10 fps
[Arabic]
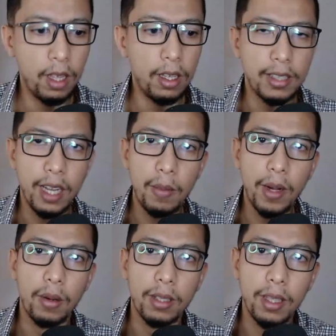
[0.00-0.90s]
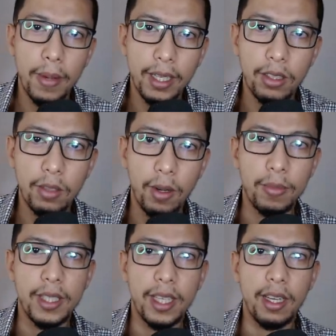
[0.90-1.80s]
السلام عليكم ورحمه الله وبركاته
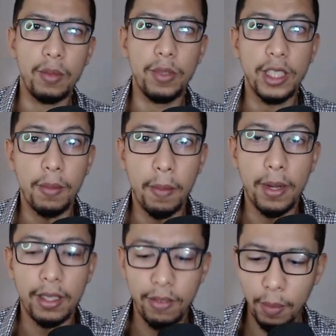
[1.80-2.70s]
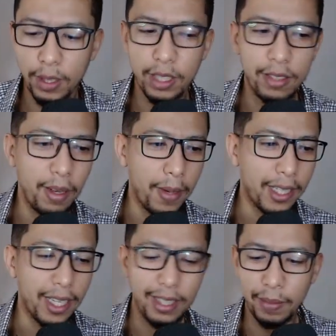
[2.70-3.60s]
معكم زكريا بويشا من لابلاتفورم بلاتفورم جيت فهم
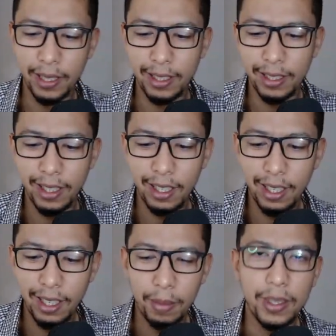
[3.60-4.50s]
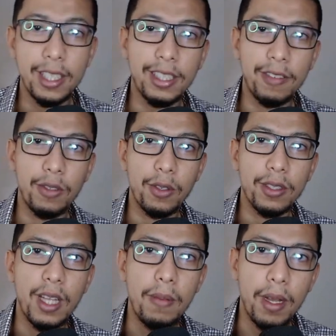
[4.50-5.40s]
اكاديمي نتخصص في دروس
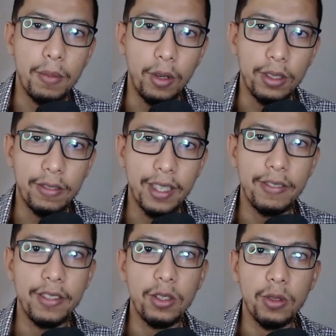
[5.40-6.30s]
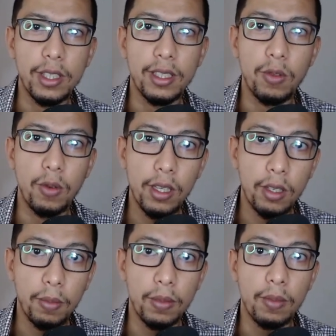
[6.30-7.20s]
الدعم عن بعد في هذا الفيديو جيت نقول
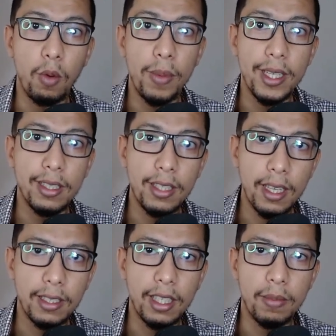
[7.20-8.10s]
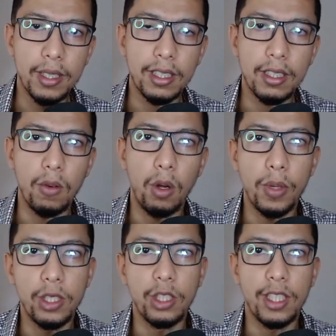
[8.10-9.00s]
لكم المميزات ديال المنصه
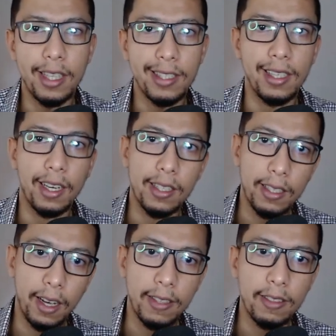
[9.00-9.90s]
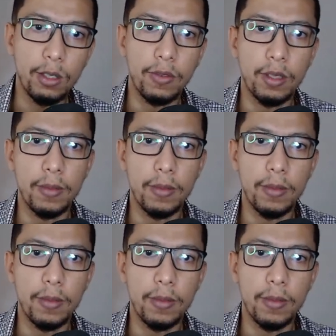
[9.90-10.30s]
والحوايج الجداد اللي غيتزادوا في